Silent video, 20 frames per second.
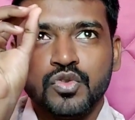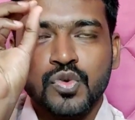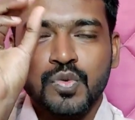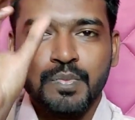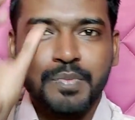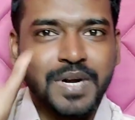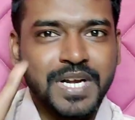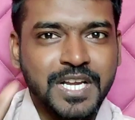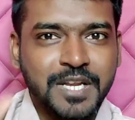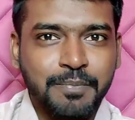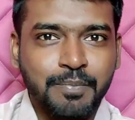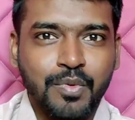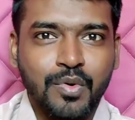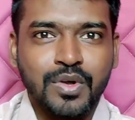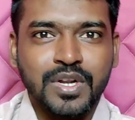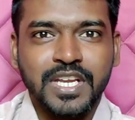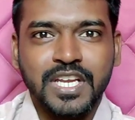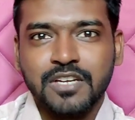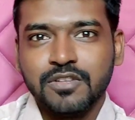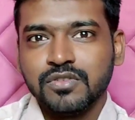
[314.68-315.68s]
ஜூம் பண்ணி
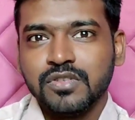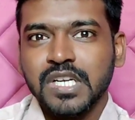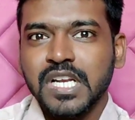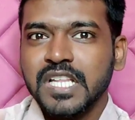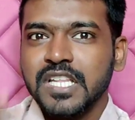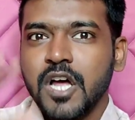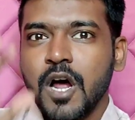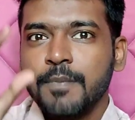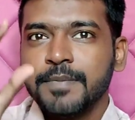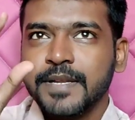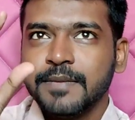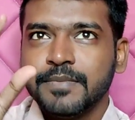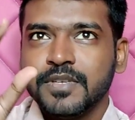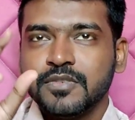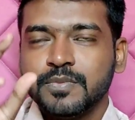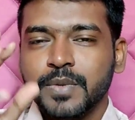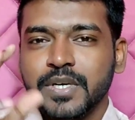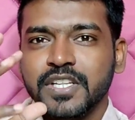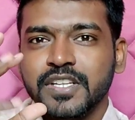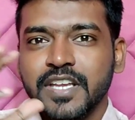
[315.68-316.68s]
போகிறீங்கன்னு வச்சுக்கலாம் இதை
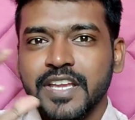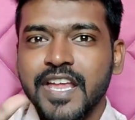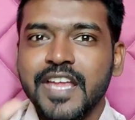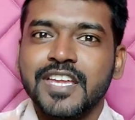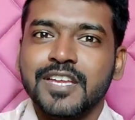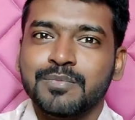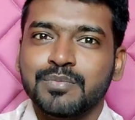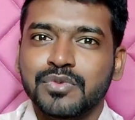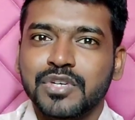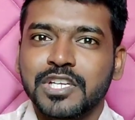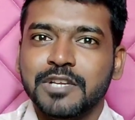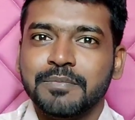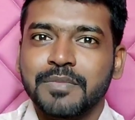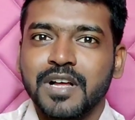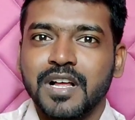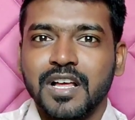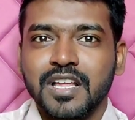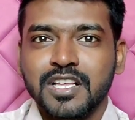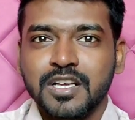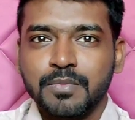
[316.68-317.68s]
ஆப்டிமைஸ் பண்ணிடு ஏஐ
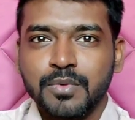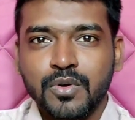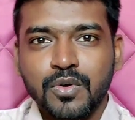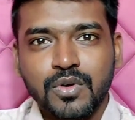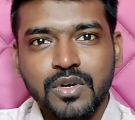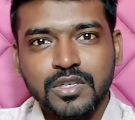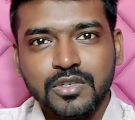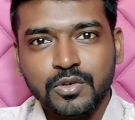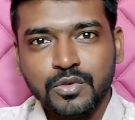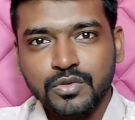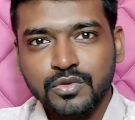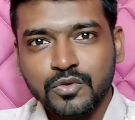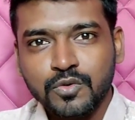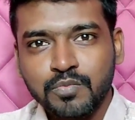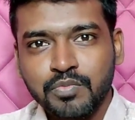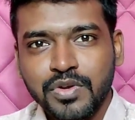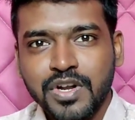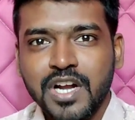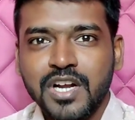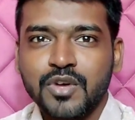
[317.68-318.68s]
மூலியமாக அதுக்கப்புறம் உங்களுக்கு ஒரு
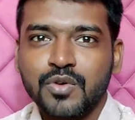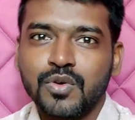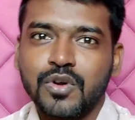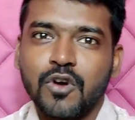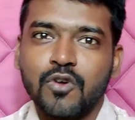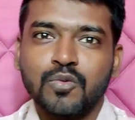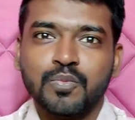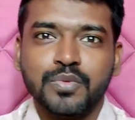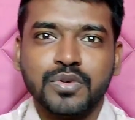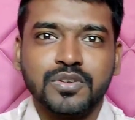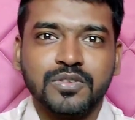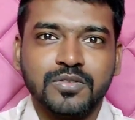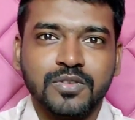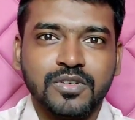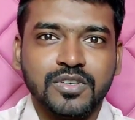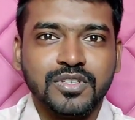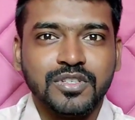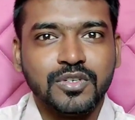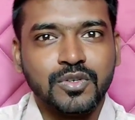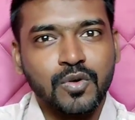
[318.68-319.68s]
சூப்பரான ஒரு அவுட்புட்
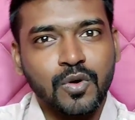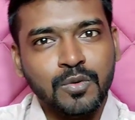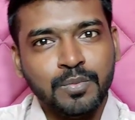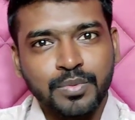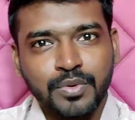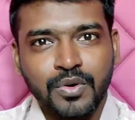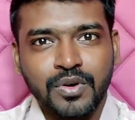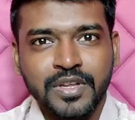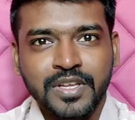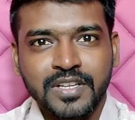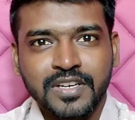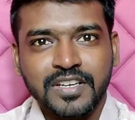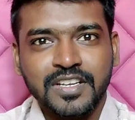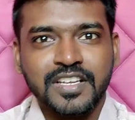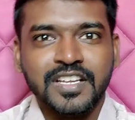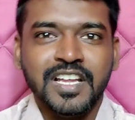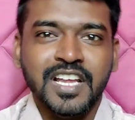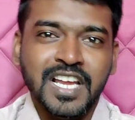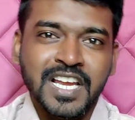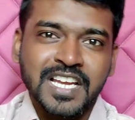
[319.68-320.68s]
தரும் இது டுவெல் ப்ரோலையும்
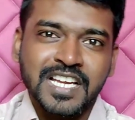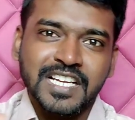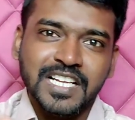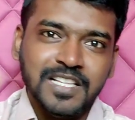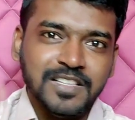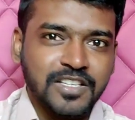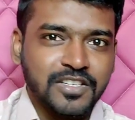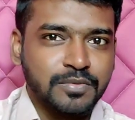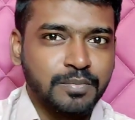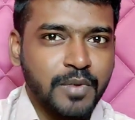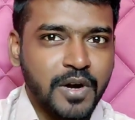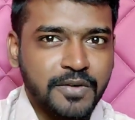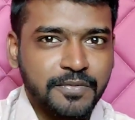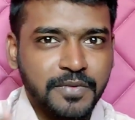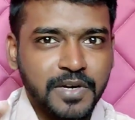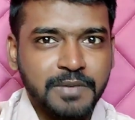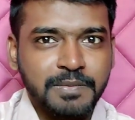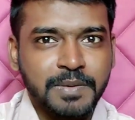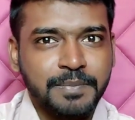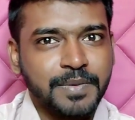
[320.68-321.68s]
இருக்குது இந்த ஸ்மார்ட்
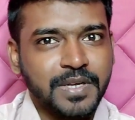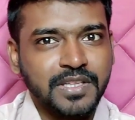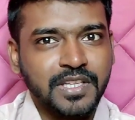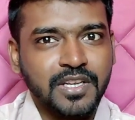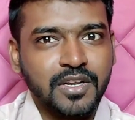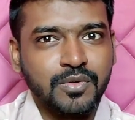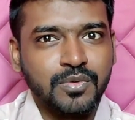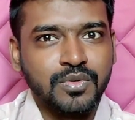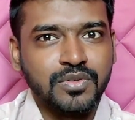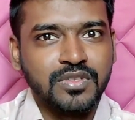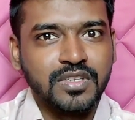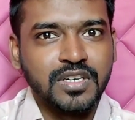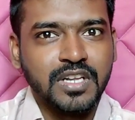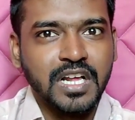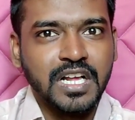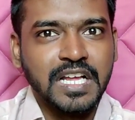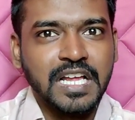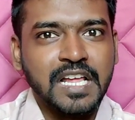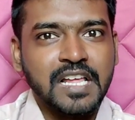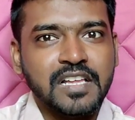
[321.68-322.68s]
ஃபோன்லையுமே பார்த்தீங்கன்னா
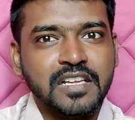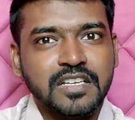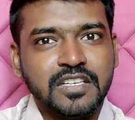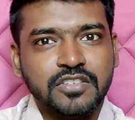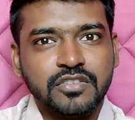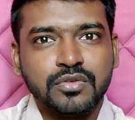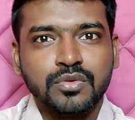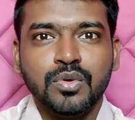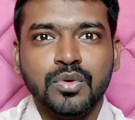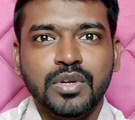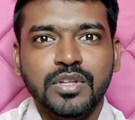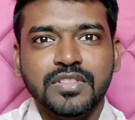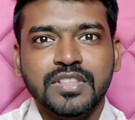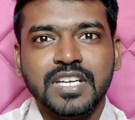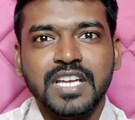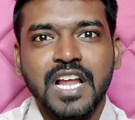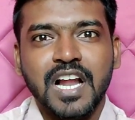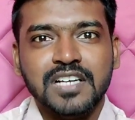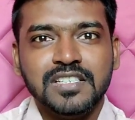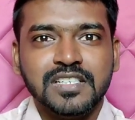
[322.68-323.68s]
கொடுத்துருக்காங்க எஸ் டுவெண்ட்டி
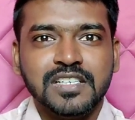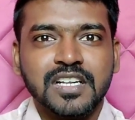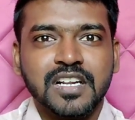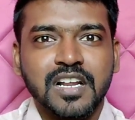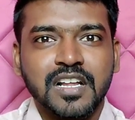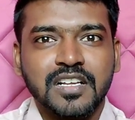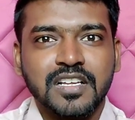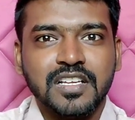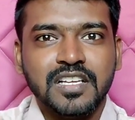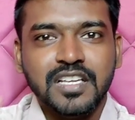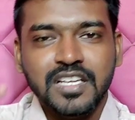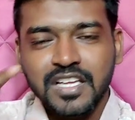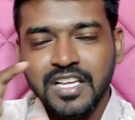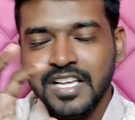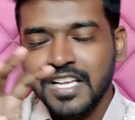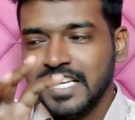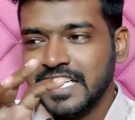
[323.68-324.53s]
த்ரீ அல்ட்ராக்கு